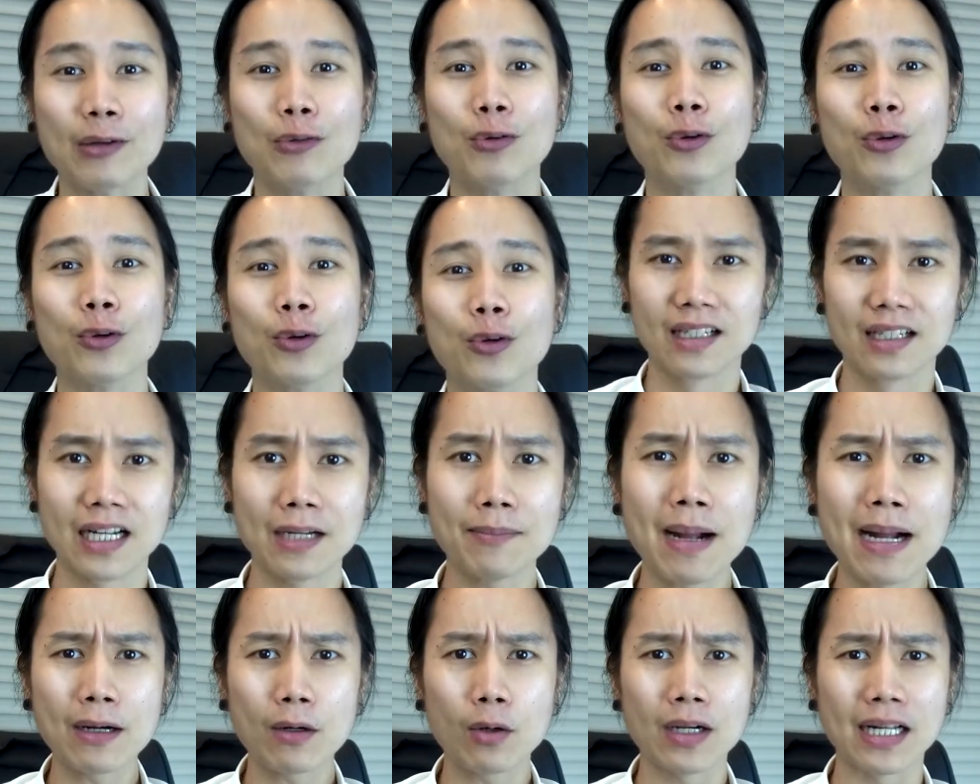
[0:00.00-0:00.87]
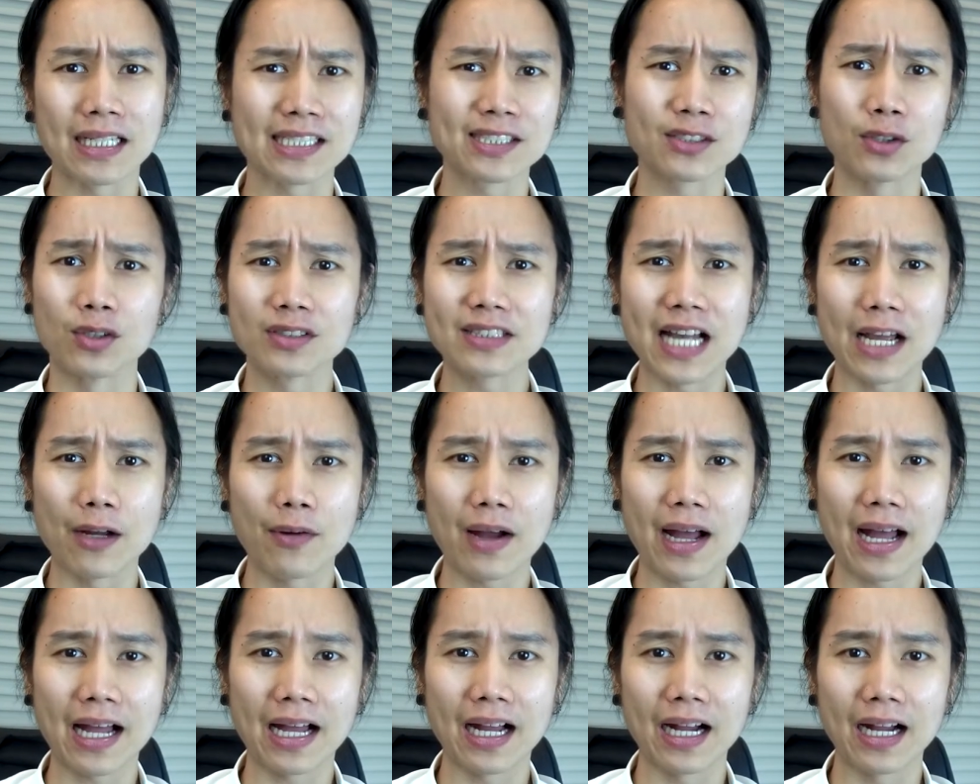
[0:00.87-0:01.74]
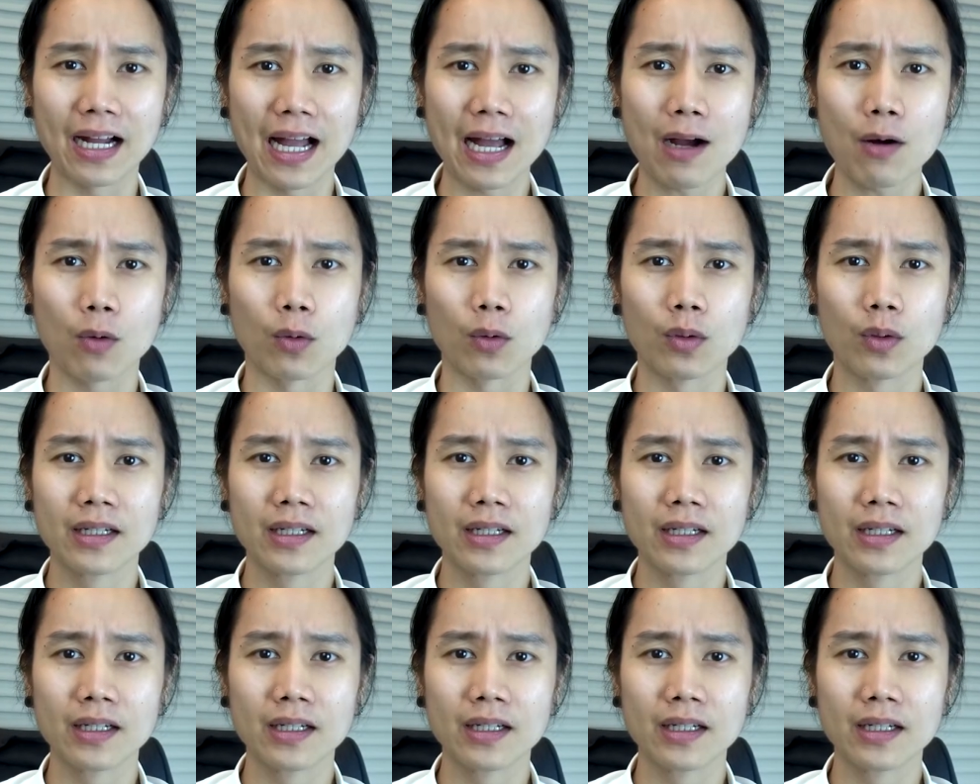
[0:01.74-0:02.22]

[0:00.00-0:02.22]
รู้ แล้งคนอาจจะสงสัยว่าเอ้า